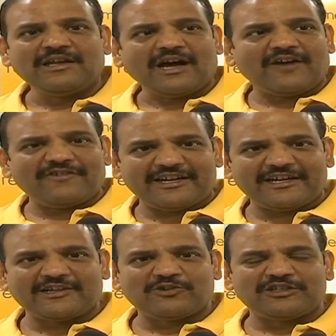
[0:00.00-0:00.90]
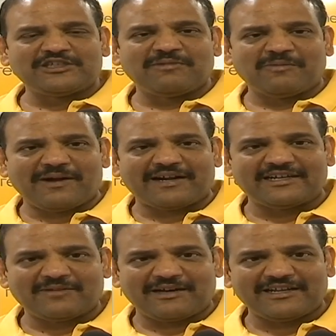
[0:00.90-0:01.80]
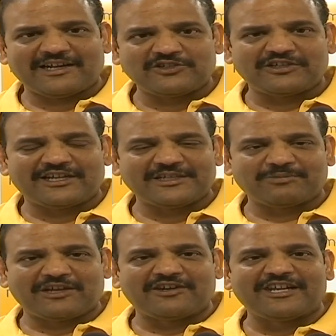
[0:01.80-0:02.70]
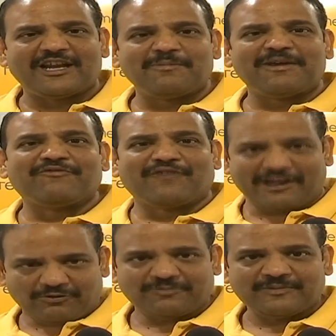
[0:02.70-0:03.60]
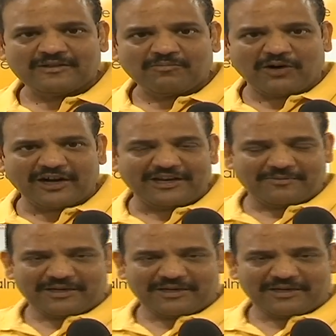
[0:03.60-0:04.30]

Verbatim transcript: ఆ వేరియంట్ గురించి మా పార్ట్నర్ మల్లికార్జున్ గారు చెప్తారు రియల్మీ ఫైవ్ మోడల్ నెంబర్